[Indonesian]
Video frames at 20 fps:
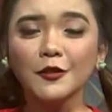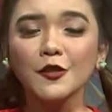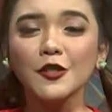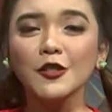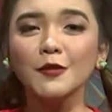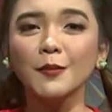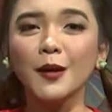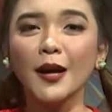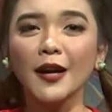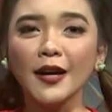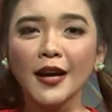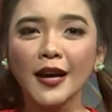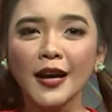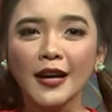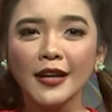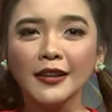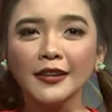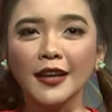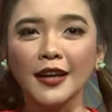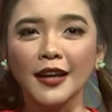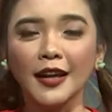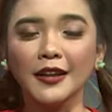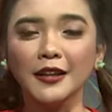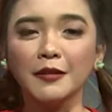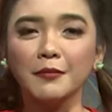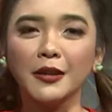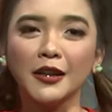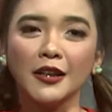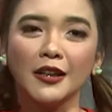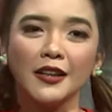terus semangat yang
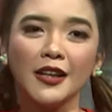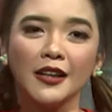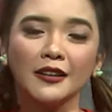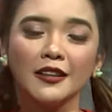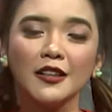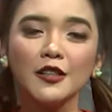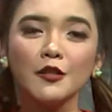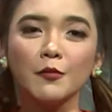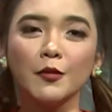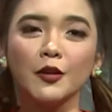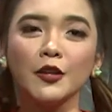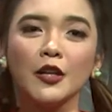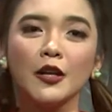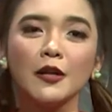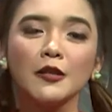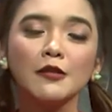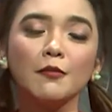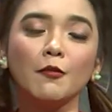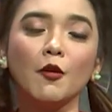lagi berkegiatan semuanya